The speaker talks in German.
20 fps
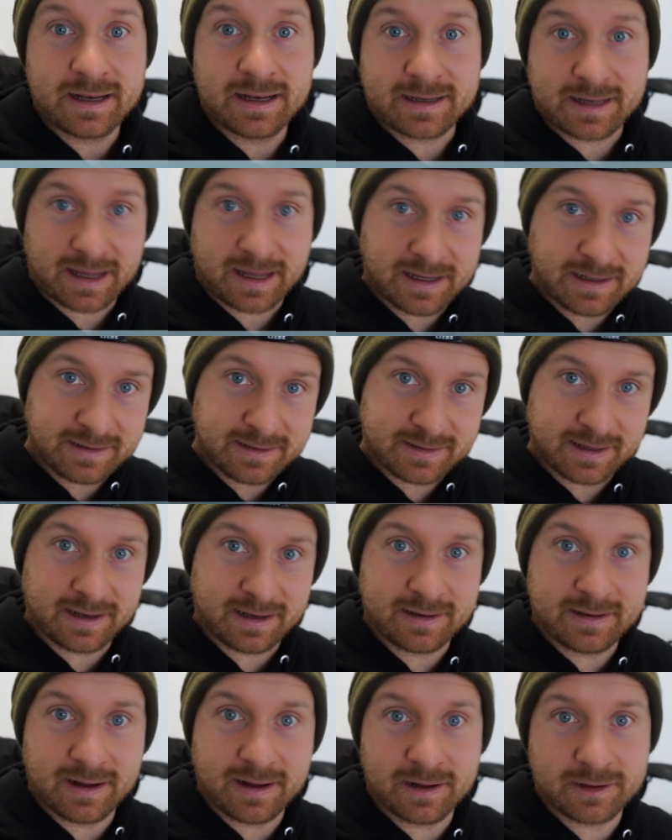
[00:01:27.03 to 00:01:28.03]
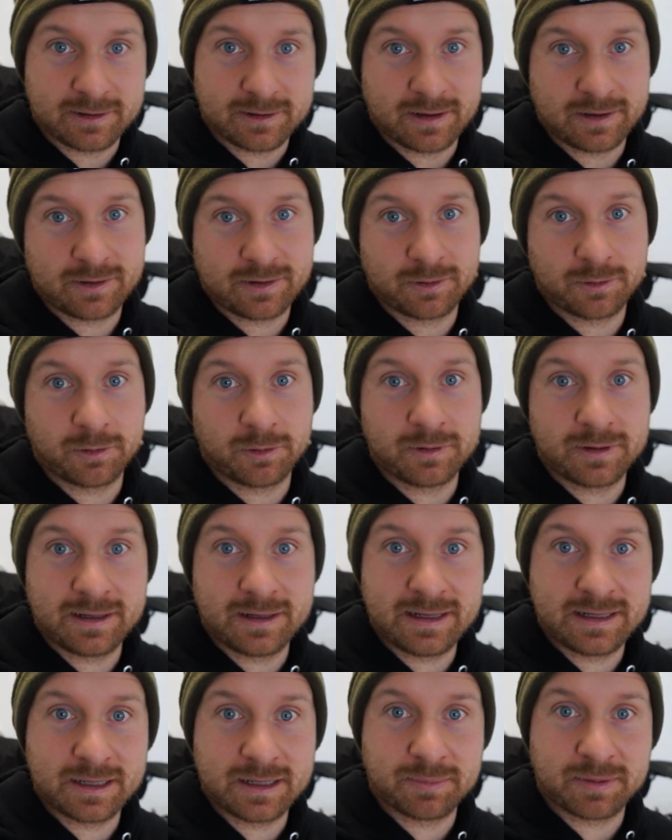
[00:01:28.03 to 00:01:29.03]
Trail Center, also das zugrunde
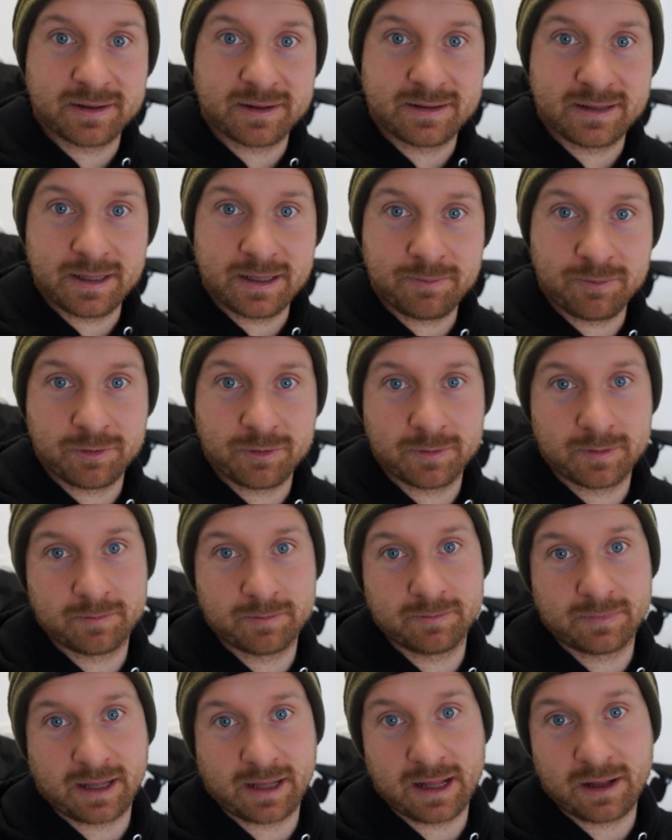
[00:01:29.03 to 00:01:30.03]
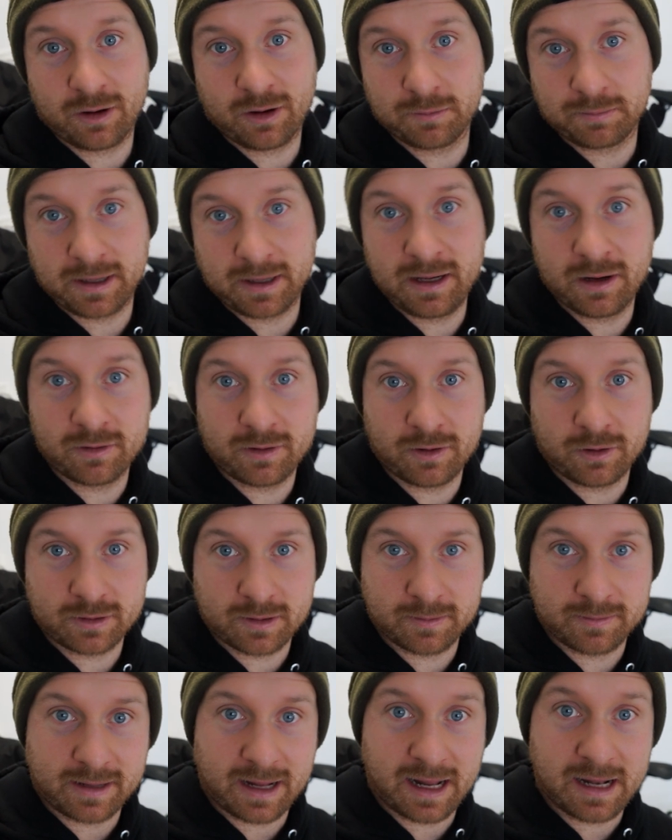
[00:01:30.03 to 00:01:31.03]
liegende Prinzip von Trailground Brilon und auch
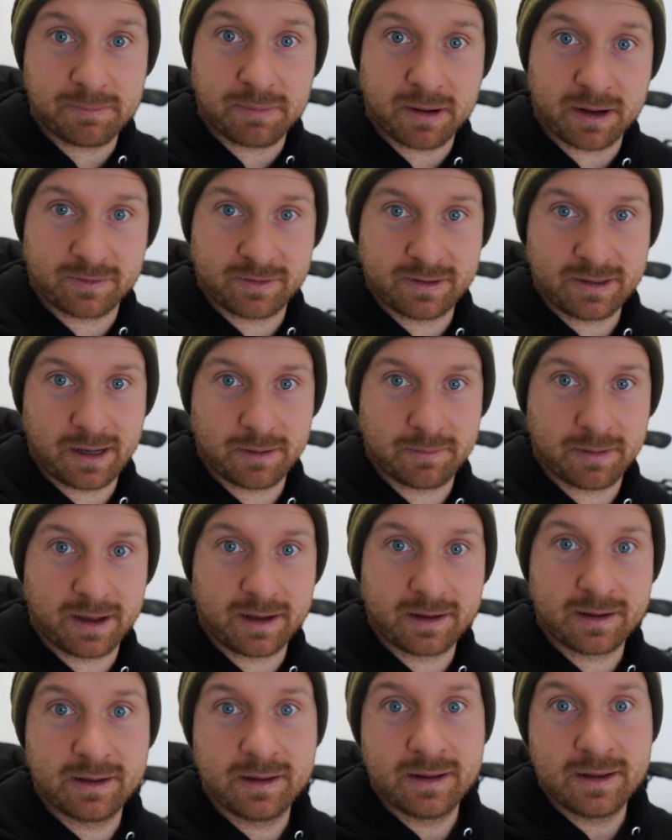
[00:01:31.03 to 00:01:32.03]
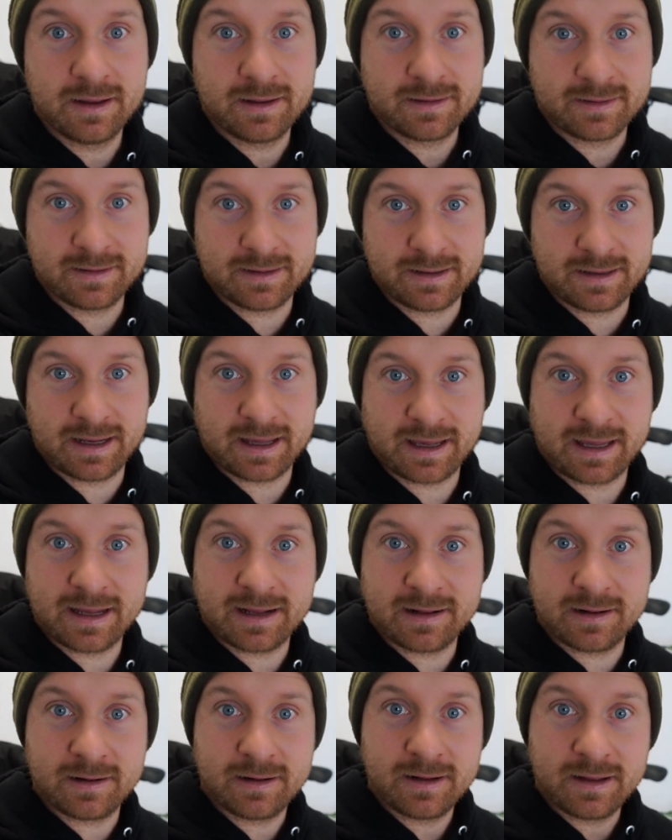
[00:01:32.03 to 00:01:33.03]
dem Trailpark Winterberg, sind in der
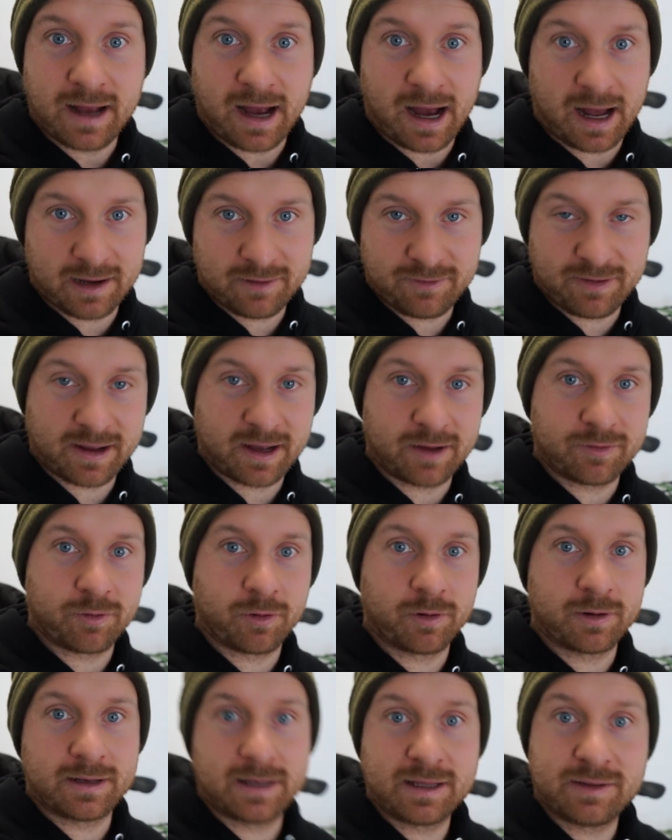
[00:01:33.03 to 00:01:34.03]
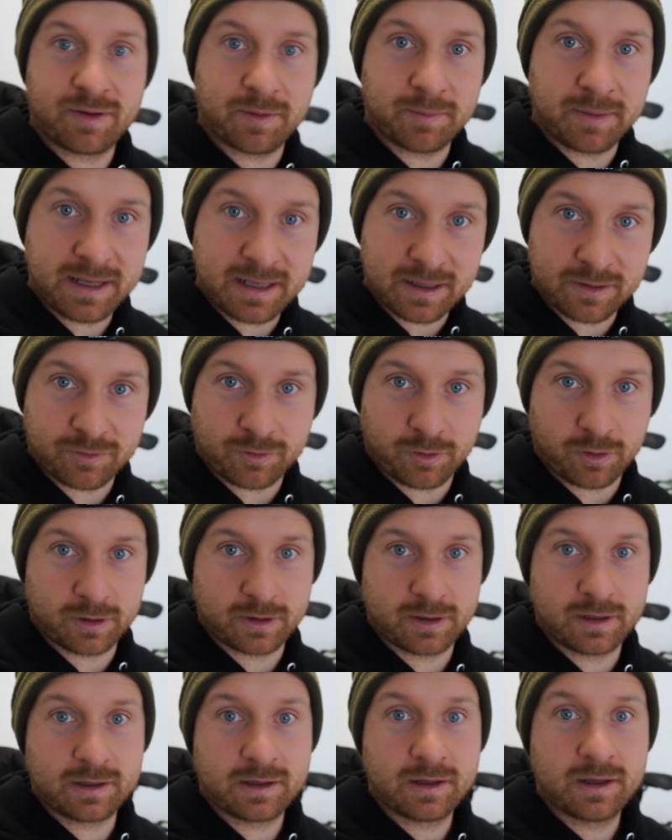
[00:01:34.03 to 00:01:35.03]
Regel anfängerfreundlich,
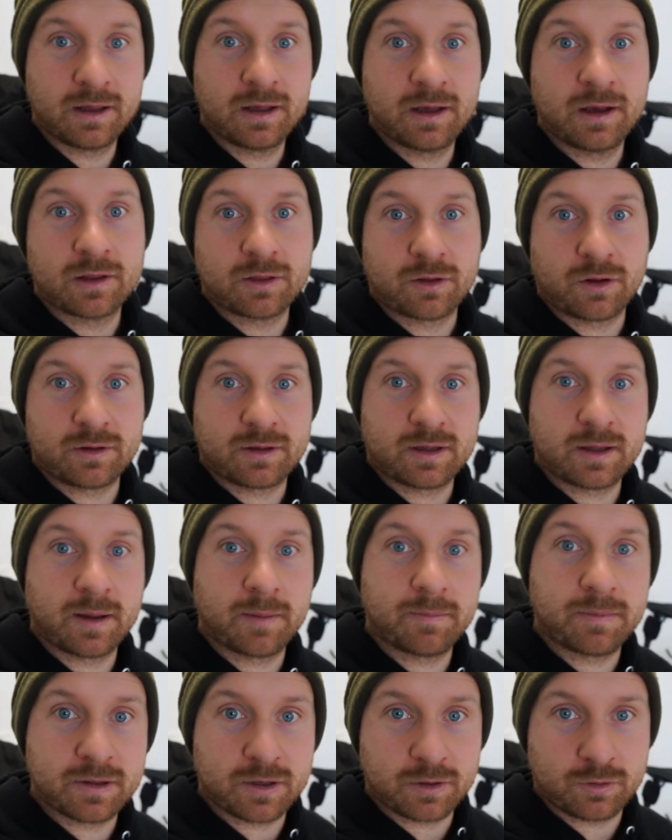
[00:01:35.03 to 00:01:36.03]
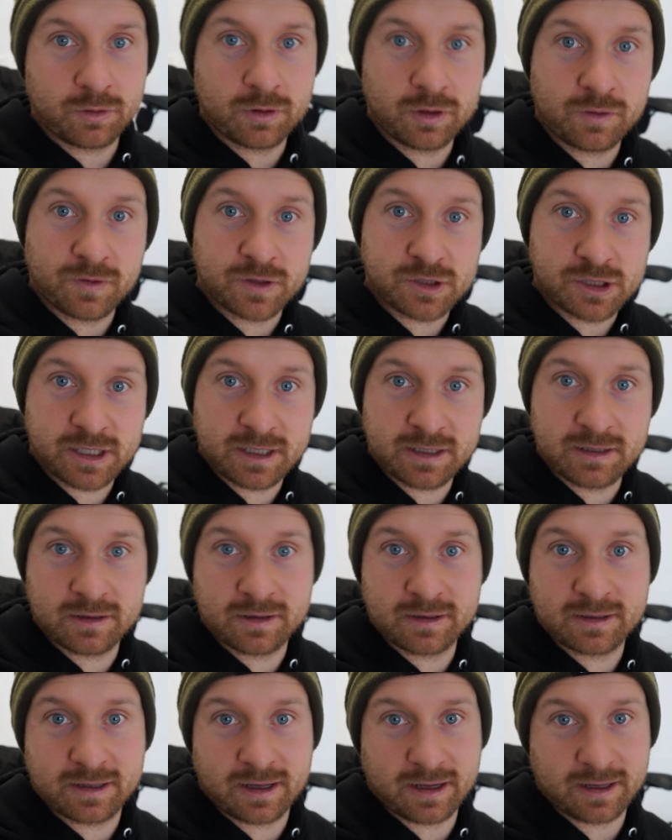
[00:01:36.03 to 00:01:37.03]
familienfreundlich. Trotzdem gibt es natürlich
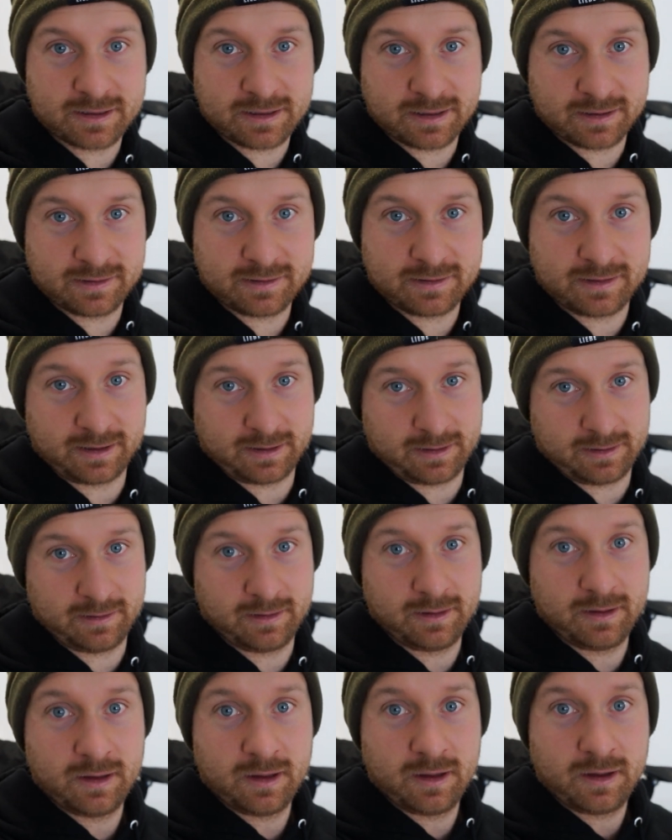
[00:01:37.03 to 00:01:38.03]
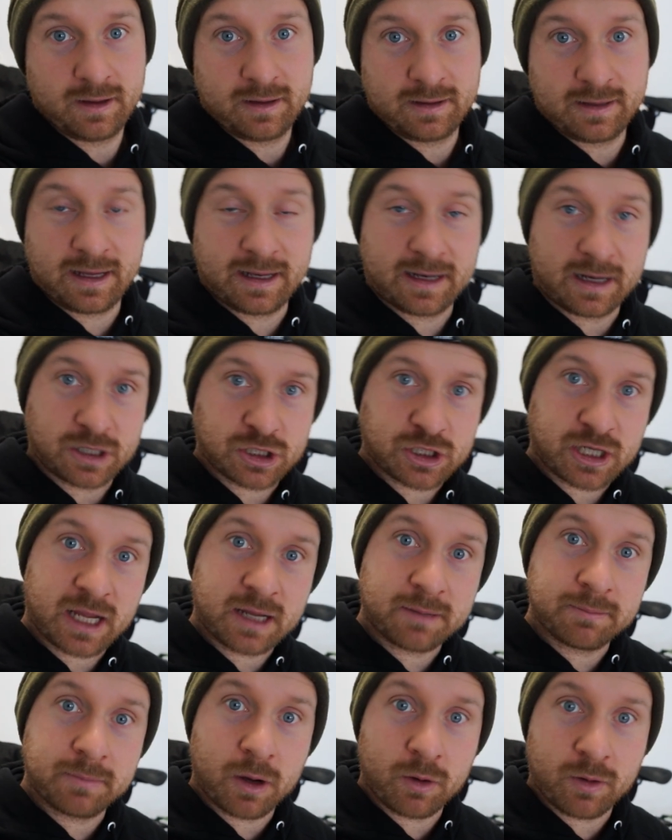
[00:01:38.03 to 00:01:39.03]
verschiedene Charakteristiken, je nach
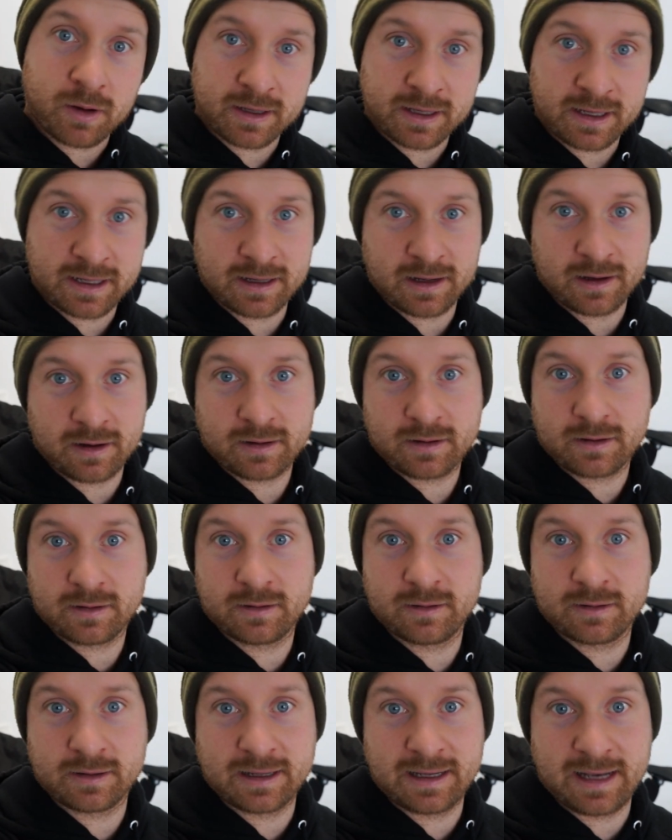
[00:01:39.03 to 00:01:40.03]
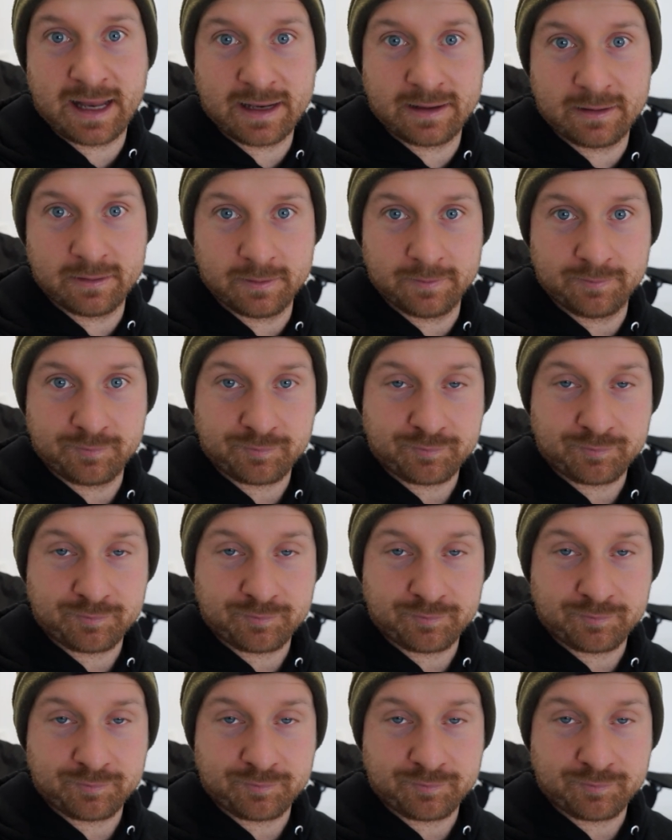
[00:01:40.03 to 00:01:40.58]
Streckenbauer, je nach äh, Gelände.